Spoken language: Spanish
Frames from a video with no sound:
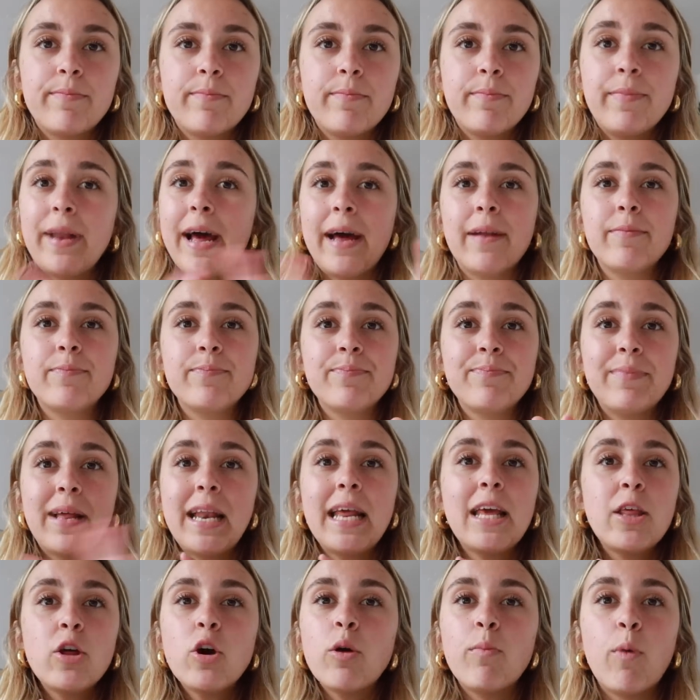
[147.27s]
Nan, me he
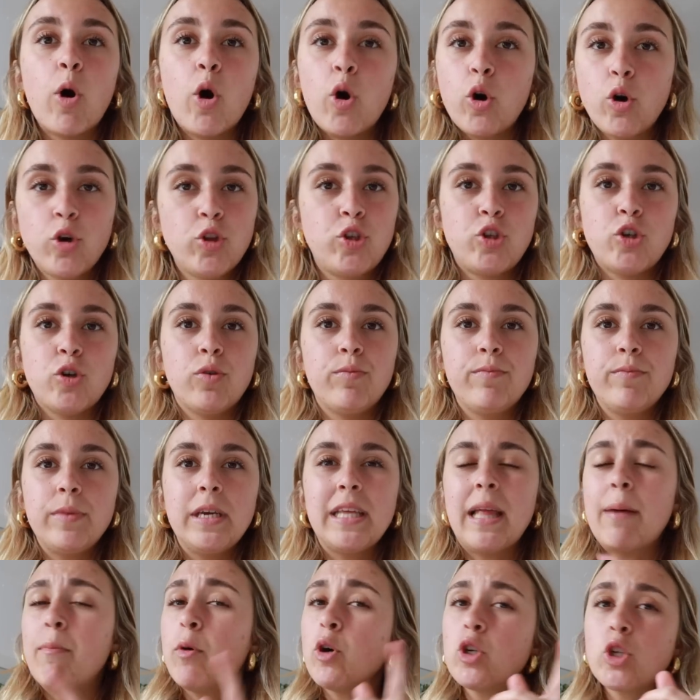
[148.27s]
leído como 8
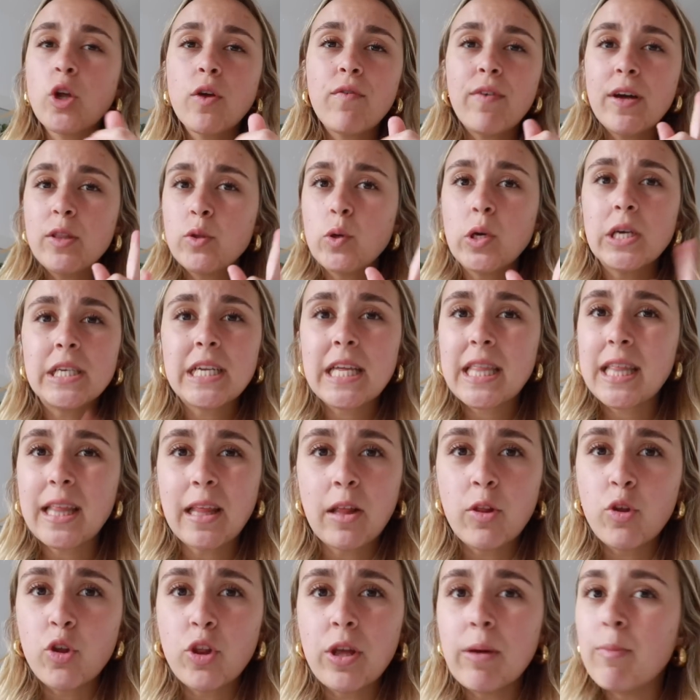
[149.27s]
y tampoco soy fan tuya desde hace
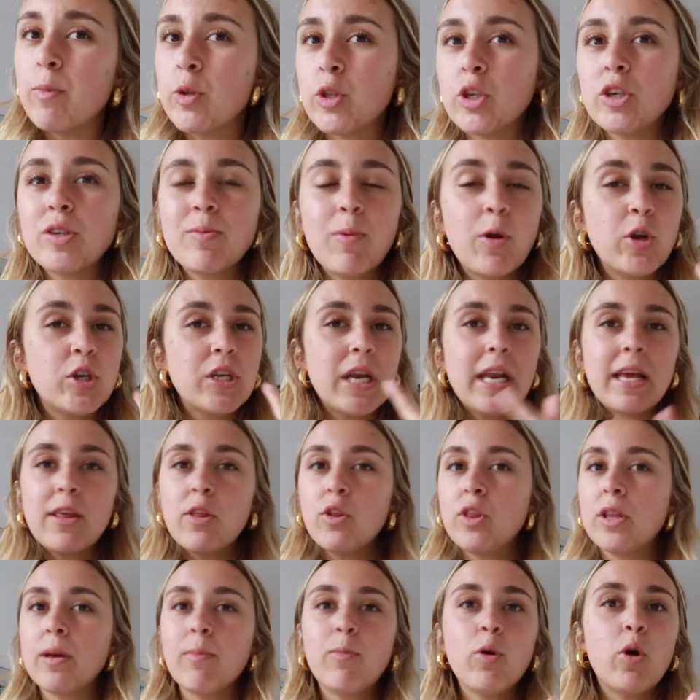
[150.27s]
tanto tiempo, entonces pero los he leído
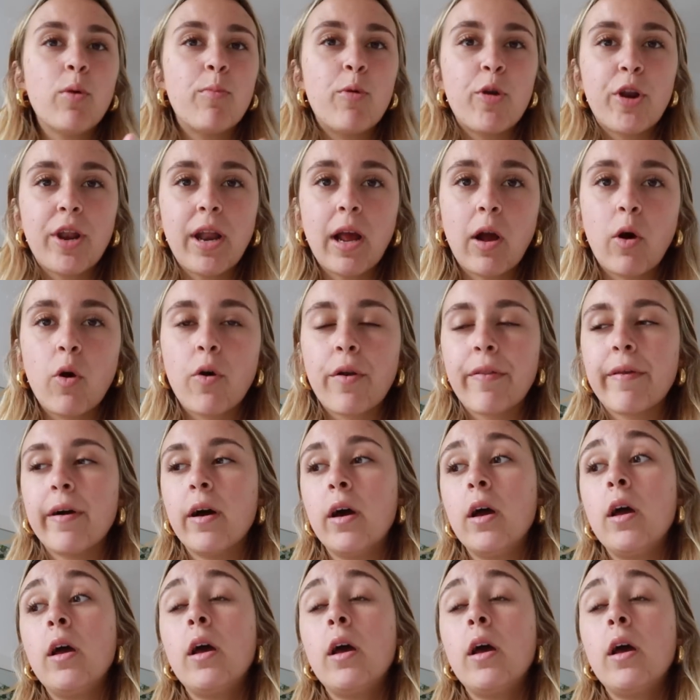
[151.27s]
en tiempo como récord.